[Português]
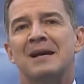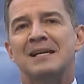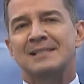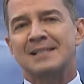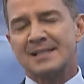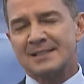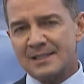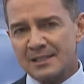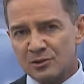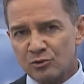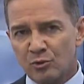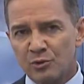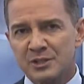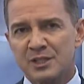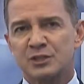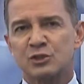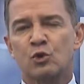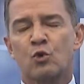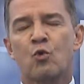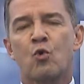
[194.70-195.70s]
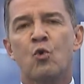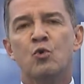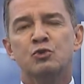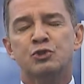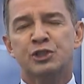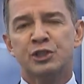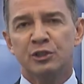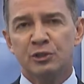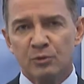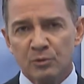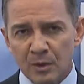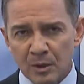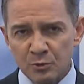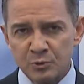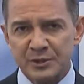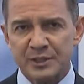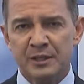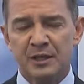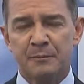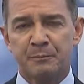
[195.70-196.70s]
mas essas coisas
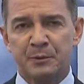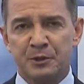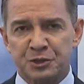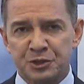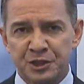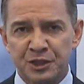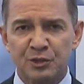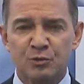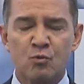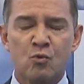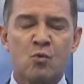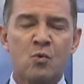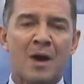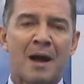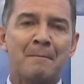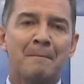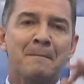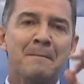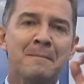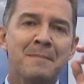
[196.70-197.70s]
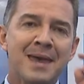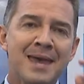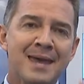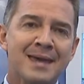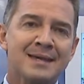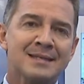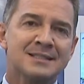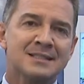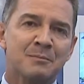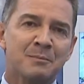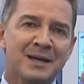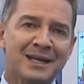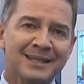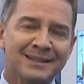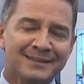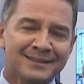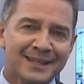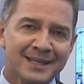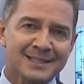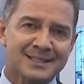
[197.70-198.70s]
continuam se repetindo com a mesma
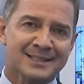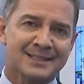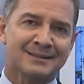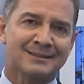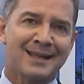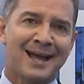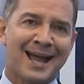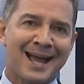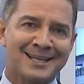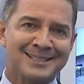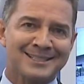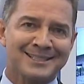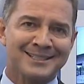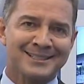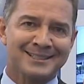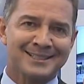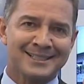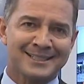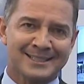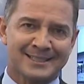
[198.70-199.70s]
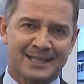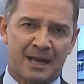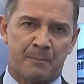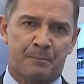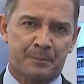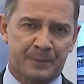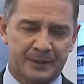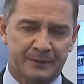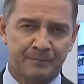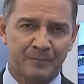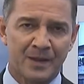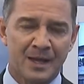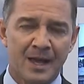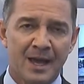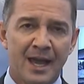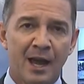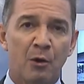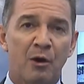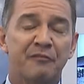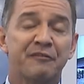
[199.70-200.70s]
intensidade de sempre.
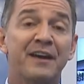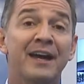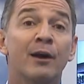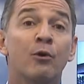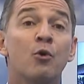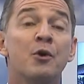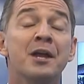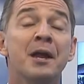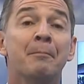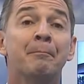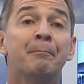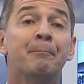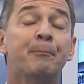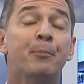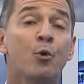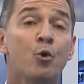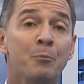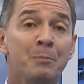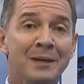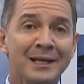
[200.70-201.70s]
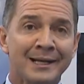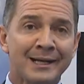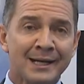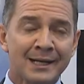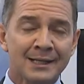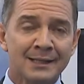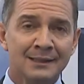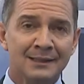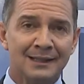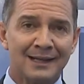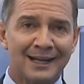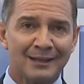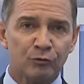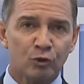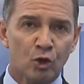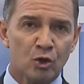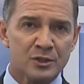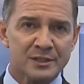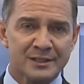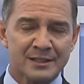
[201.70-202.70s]
É uma vergonha pública a
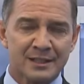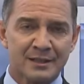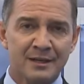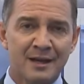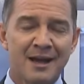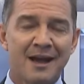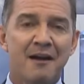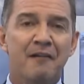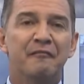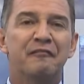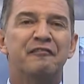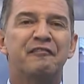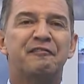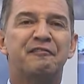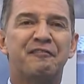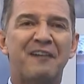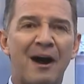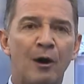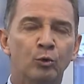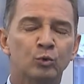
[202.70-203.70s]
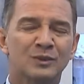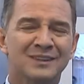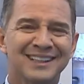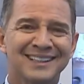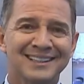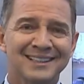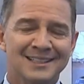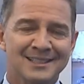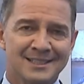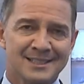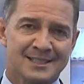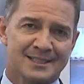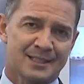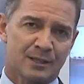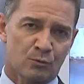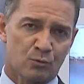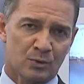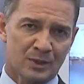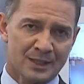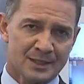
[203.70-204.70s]
nossa falta de
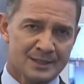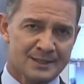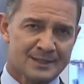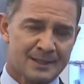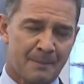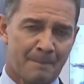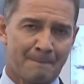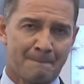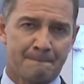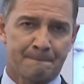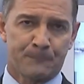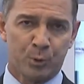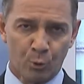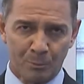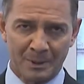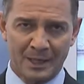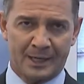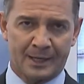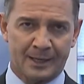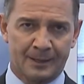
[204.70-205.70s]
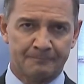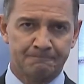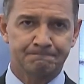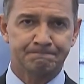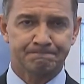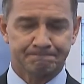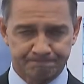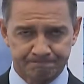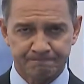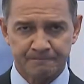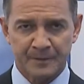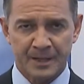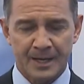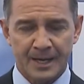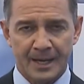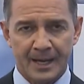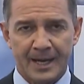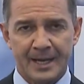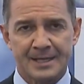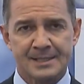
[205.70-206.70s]
segurança pública.
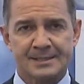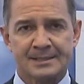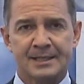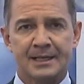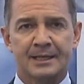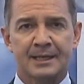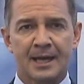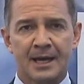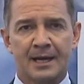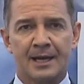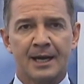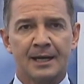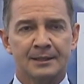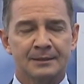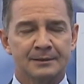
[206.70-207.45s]
Essa é que é a